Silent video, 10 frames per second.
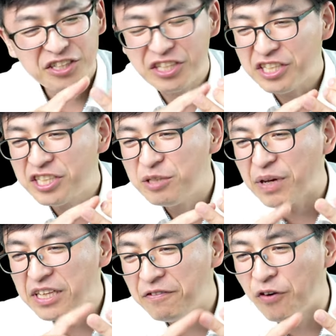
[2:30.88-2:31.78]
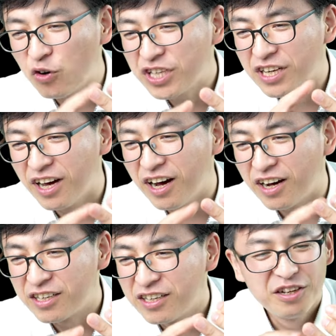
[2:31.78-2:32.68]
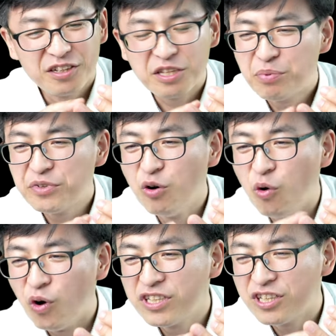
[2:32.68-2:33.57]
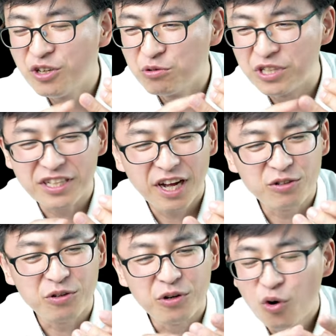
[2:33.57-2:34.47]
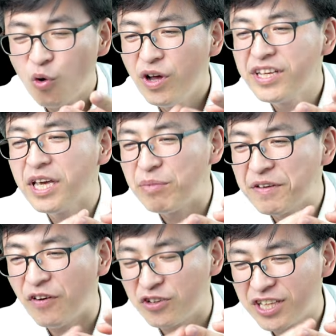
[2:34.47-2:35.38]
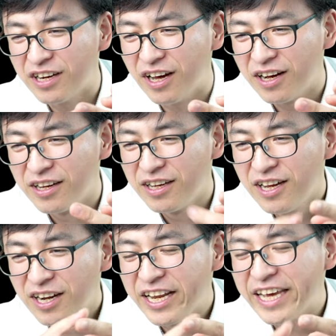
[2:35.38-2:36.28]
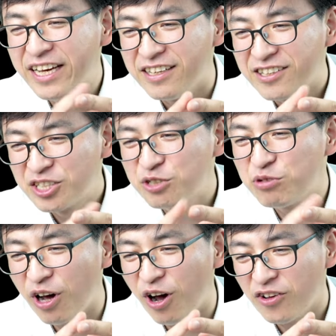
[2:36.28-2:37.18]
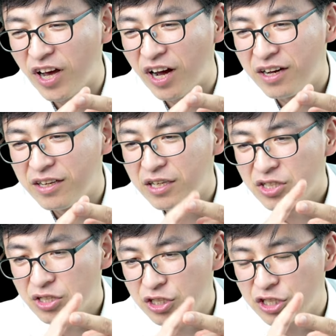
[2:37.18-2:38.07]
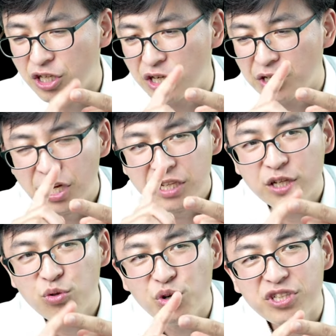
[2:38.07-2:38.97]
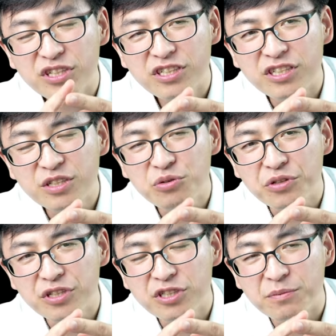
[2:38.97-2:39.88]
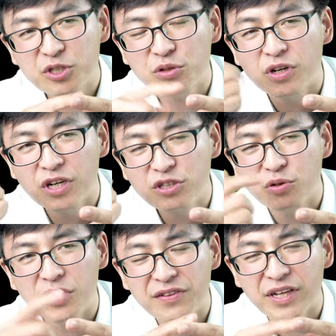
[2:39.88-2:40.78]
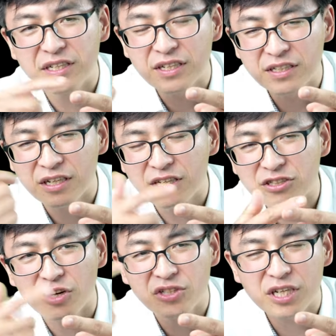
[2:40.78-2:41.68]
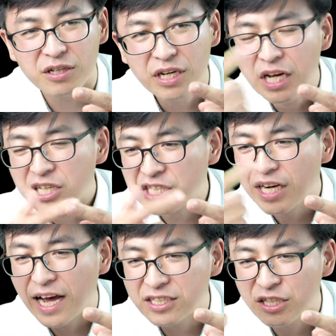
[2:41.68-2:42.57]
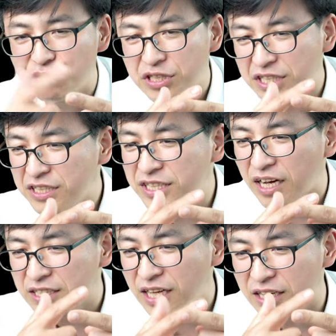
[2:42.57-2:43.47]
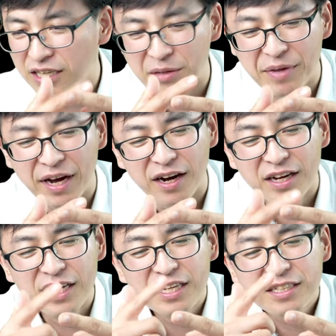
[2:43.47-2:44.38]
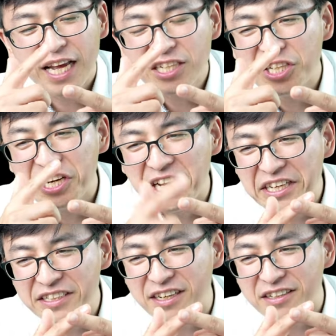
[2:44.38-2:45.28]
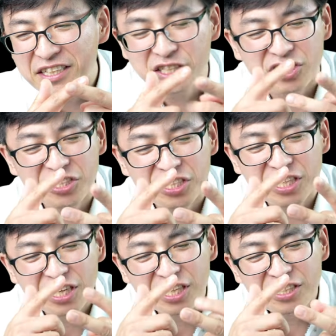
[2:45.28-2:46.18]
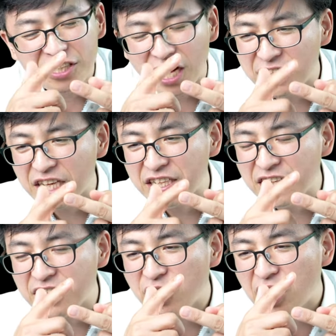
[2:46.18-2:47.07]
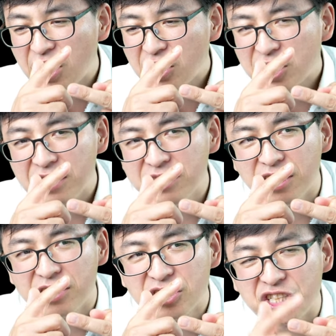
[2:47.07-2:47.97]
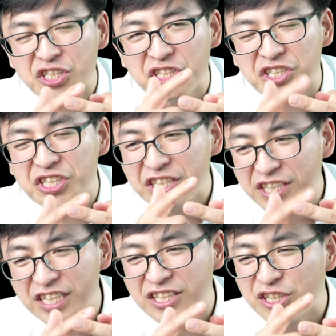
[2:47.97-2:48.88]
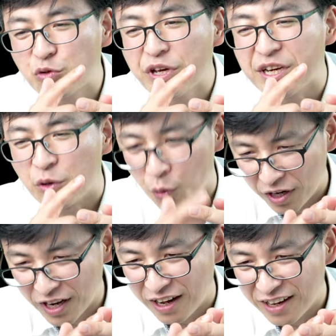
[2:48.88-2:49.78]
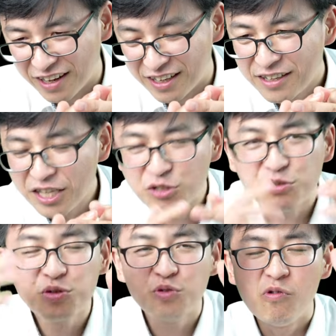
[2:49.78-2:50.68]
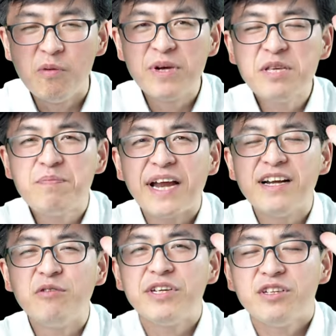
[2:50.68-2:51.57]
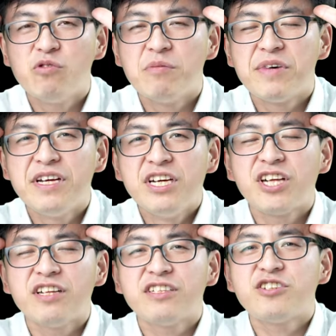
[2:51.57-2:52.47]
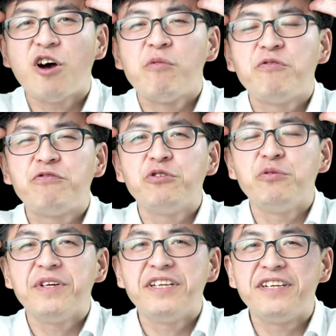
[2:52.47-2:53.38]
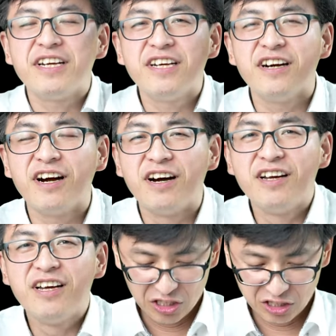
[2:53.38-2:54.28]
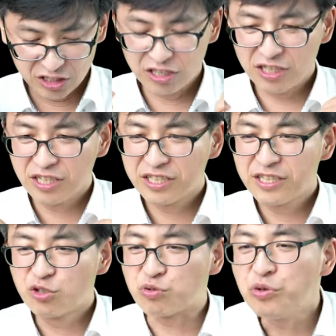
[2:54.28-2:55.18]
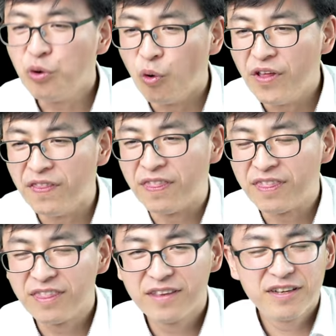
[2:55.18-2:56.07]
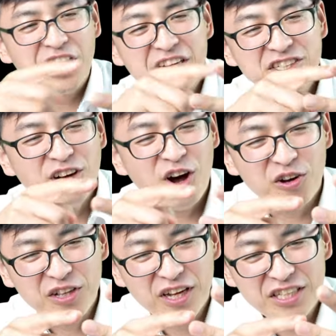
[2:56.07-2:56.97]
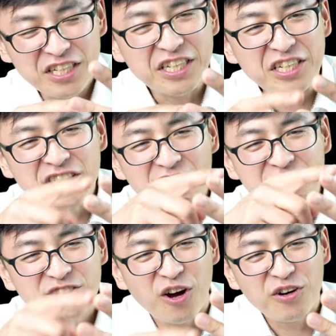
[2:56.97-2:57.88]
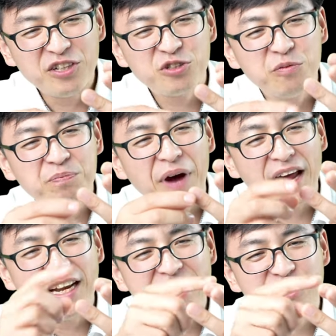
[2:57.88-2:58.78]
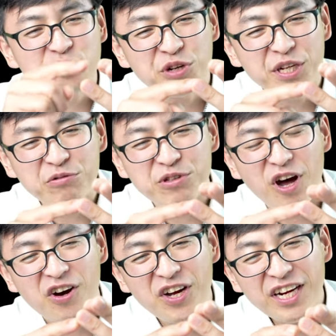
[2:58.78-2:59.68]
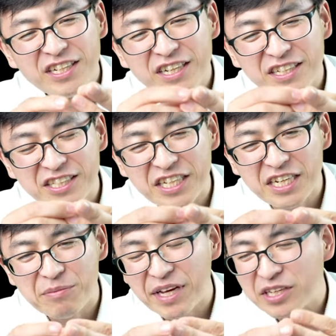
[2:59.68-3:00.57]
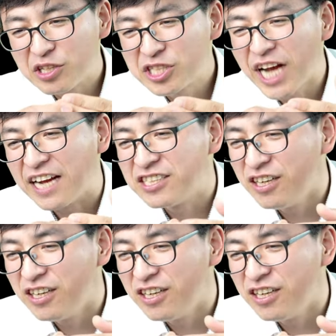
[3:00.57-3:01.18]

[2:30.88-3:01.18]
体是被他否定了哈，你不能活着肉体当中，魂也被否定了，灵是最好的，只是尼托生的神学什么受何受恩呐等等和教是啊，希腊哲学的影响它里面哈，但是灵呢，你仔细它定义人的知情意识归给魂了。也就是说，我们一般认为的，我们上帝造我们、赋予我们的人格是属于魂灵是好的体。上帝造人是候把灵吹入到人的体里面，产